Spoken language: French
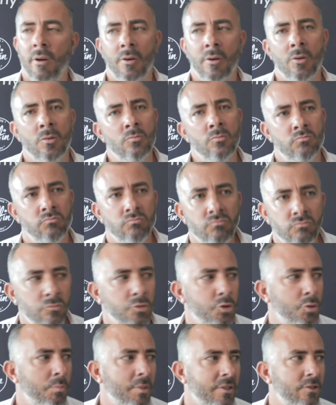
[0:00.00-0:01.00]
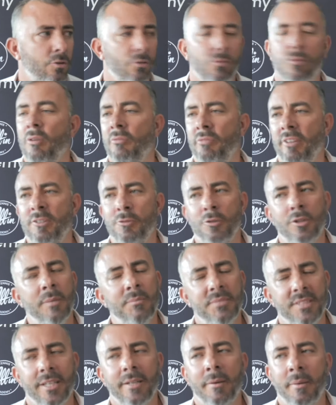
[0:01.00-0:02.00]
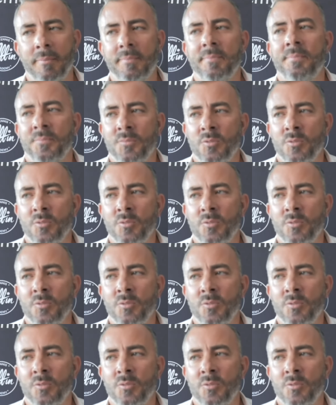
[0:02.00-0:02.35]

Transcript: Je je suis pas sûr qu'on en fasse deux comme ça quand même.